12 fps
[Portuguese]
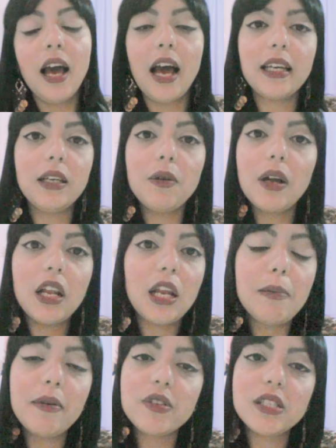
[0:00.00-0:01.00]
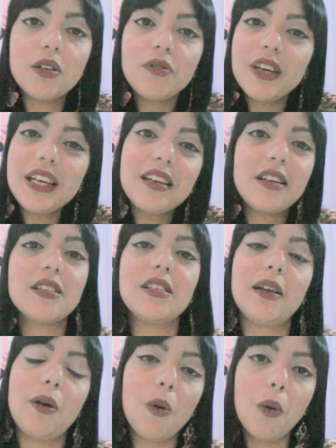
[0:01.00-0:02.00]
Aqui em Guararema você não vê
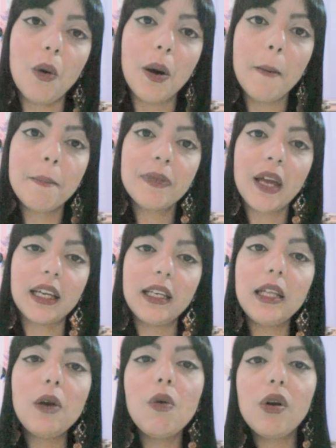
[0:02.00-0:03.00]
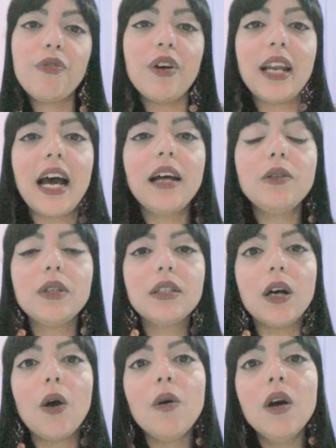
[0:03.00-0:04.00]
criança na rua. Aqui tem um orfanato,
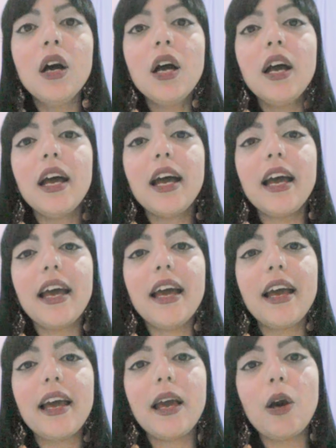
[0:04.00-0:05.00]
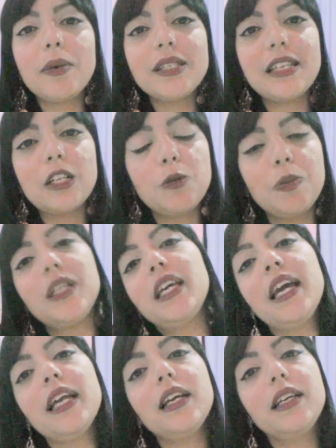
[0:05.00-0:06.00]
então é, é uma cidade
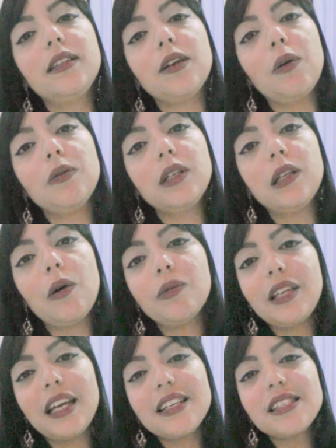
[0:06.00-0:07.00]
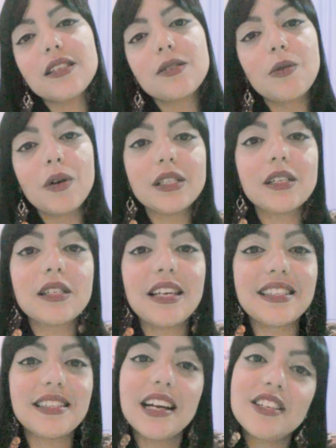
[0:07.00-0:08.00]
pequena, então não tem essas coisas que
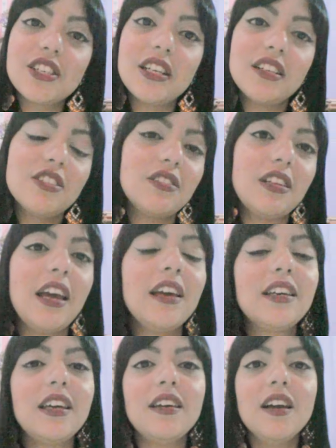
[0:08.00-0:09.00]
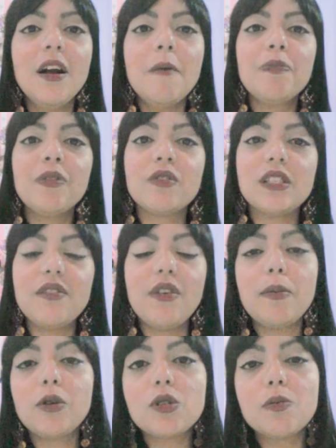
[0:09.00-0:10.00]
a cidade grande tem, que você vê
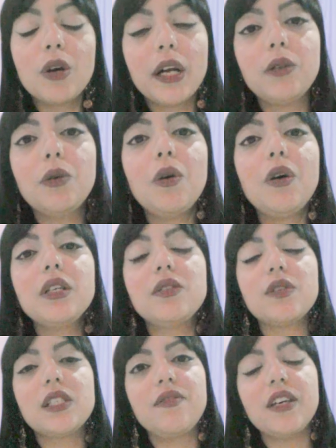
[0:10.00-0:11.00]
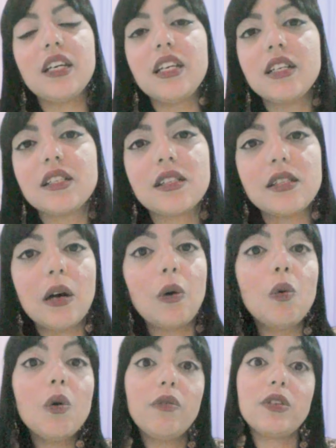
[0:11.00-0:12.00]
muitos moradores, você vê crianças na
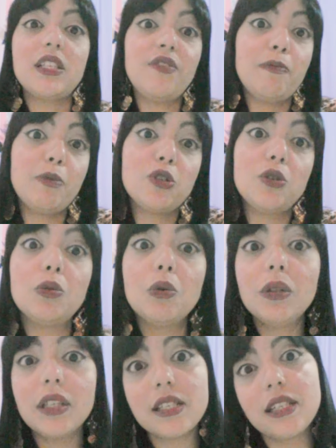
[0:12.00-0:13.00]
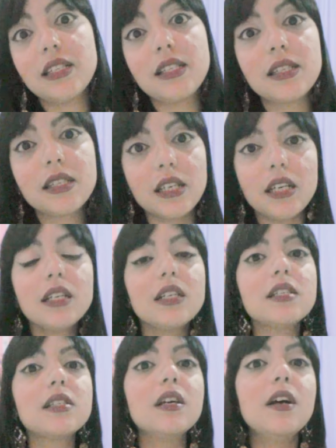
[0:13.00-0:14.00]
rua, você vê prostitutas nas
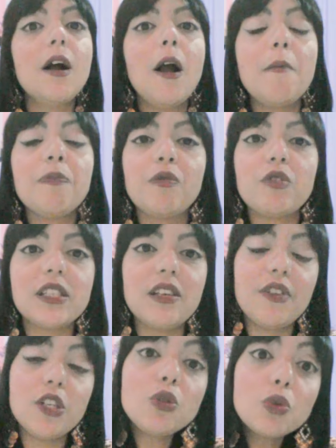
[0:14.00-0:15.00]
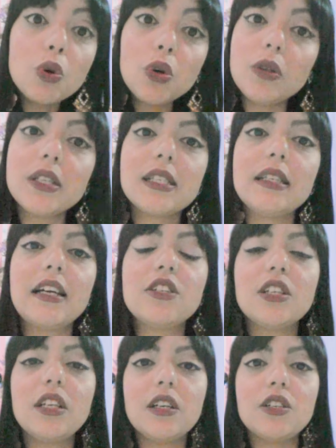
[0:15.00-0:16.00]
esquinas, você vê de tudo em
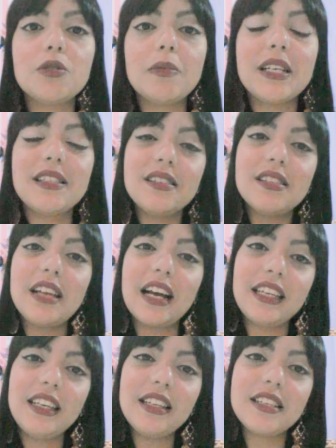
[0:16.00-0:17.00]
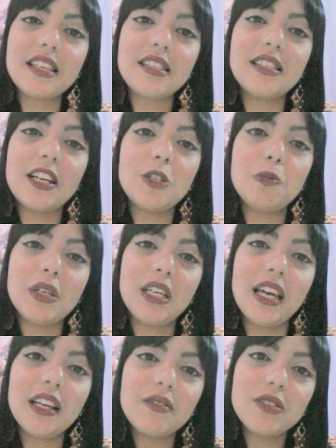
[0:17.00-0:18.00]
cidade grande, mas aqui nessa cidade
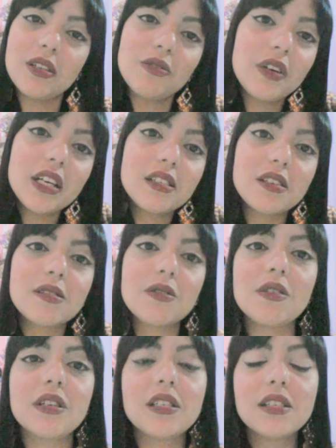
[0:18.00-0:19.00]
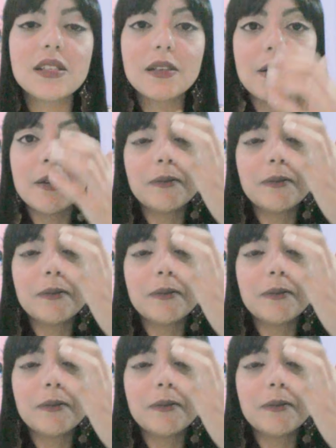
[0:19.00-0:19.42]
pequena você não vê essas coisas.